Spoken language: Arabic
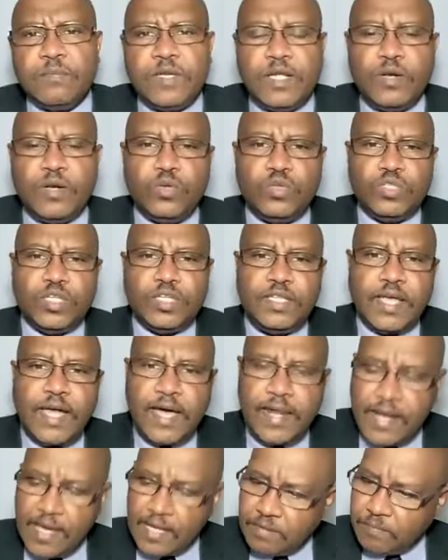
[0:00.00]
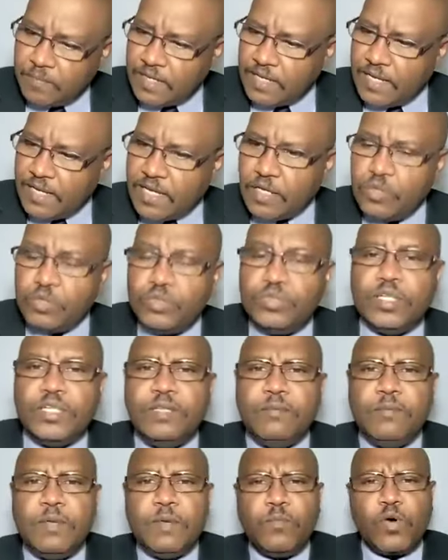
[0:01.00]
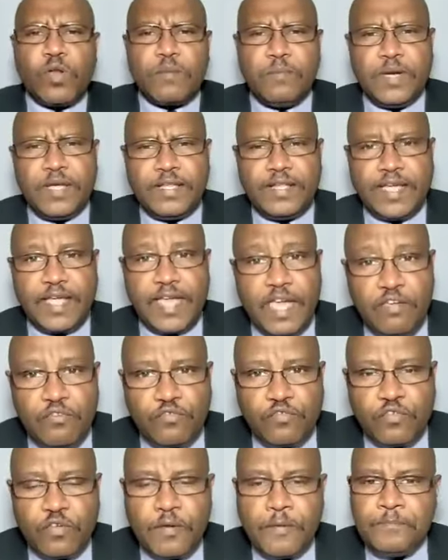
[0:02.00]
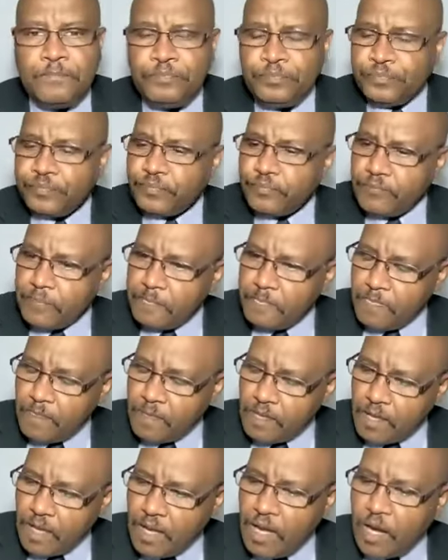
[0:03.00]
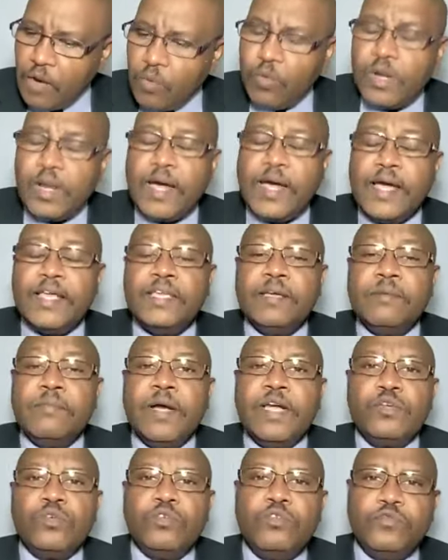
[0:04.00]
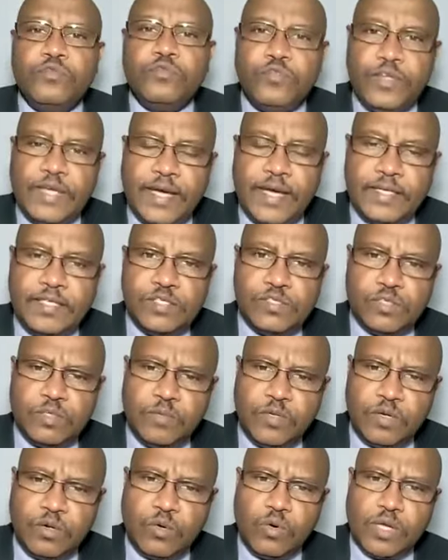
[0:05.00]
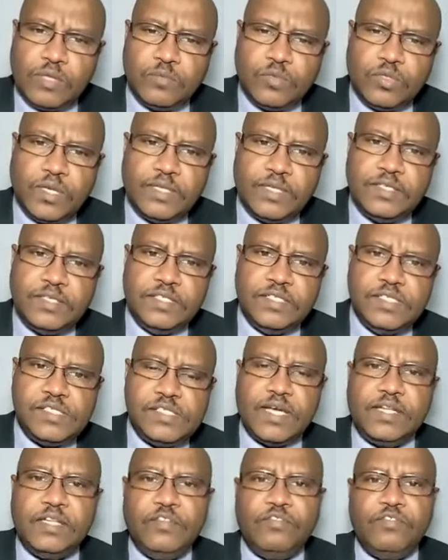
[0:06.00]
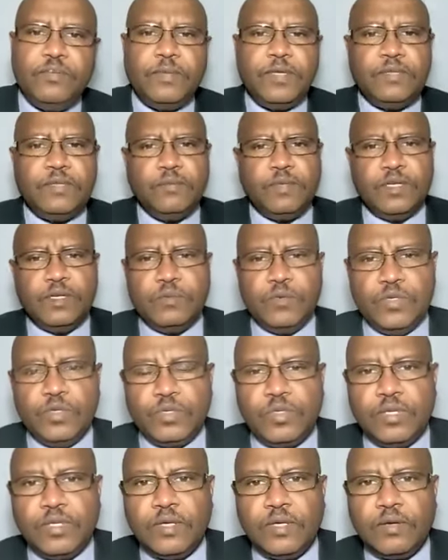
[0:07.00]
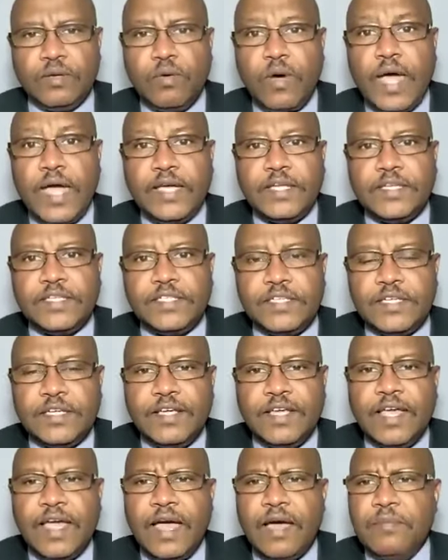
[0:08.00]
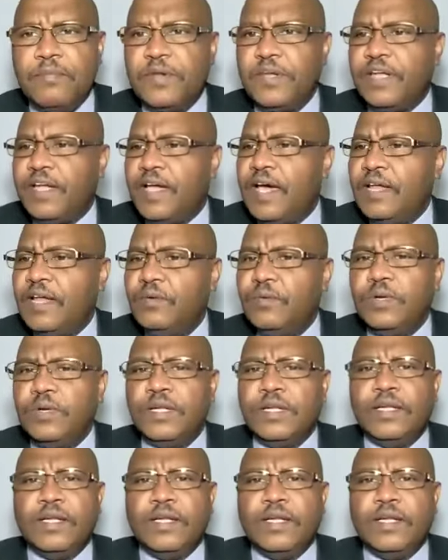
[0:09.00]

الهدنه دي انا اضمن لك الهدنه دي مين مربع ده كيف اول حاجه ما يكون في اي زول من القوات متعدده الجنسيات دي في بيت من البيوت واحد امريكان ولا